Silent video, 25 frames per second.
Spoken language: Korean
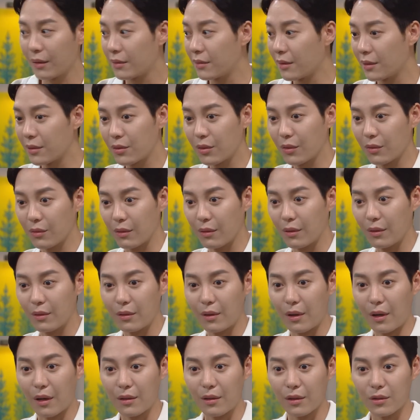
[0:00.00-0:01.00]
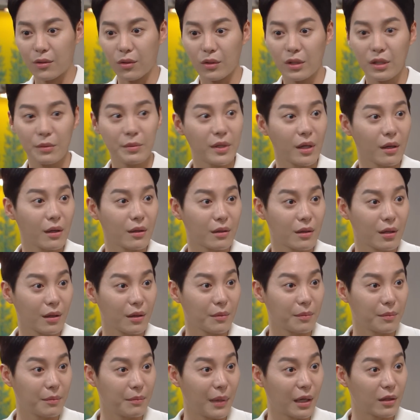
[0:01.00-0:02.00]
그래서 아까 정
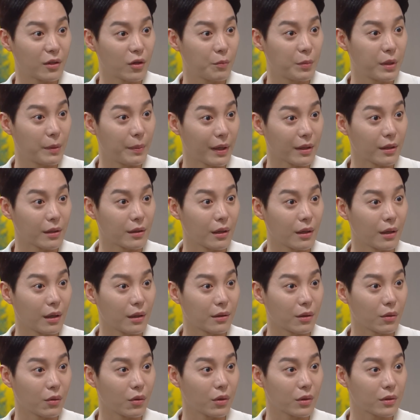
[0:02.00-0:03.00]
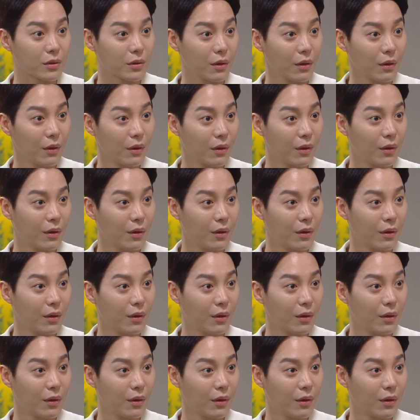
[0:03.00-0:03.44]
팀장한테 만년필 받아달라 했던 거였어?